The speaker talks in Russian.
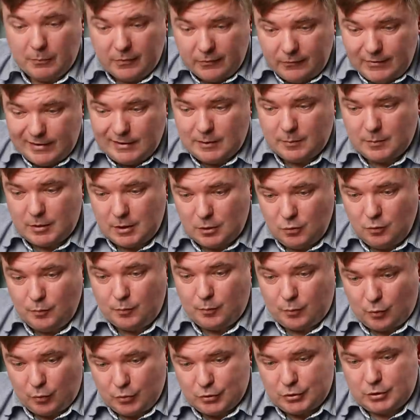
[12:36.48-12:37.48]
Мы в этом году
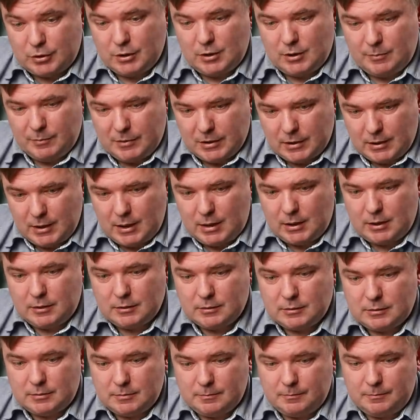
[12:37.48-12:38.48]
просто
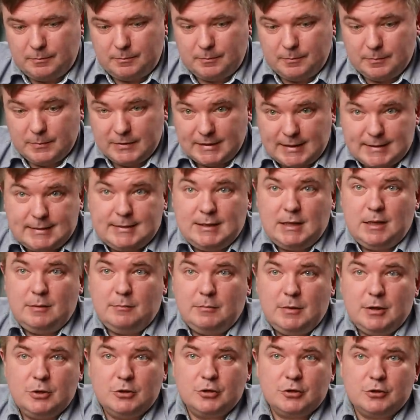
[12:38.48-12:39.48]
элементарно засеем
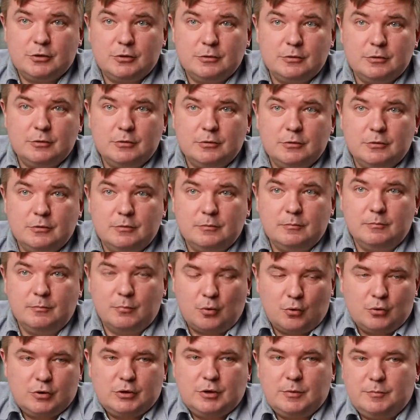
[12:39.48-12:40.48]
меньше.
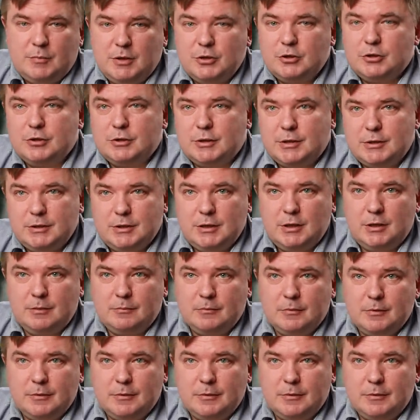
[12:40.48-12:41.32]
Просто меньше засеем.